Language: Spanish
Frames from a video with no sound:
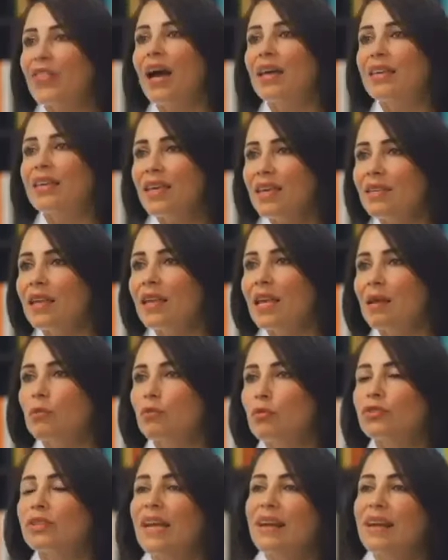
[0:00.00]
De allí
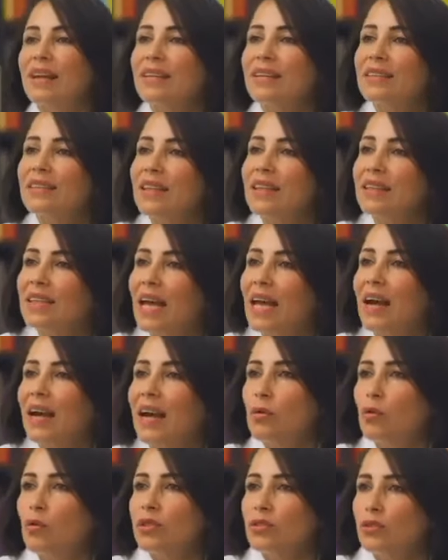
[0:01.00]
tenemos que
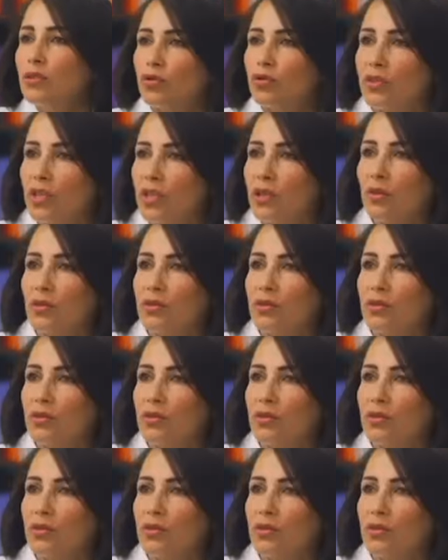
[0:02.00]
rescatar a nuestros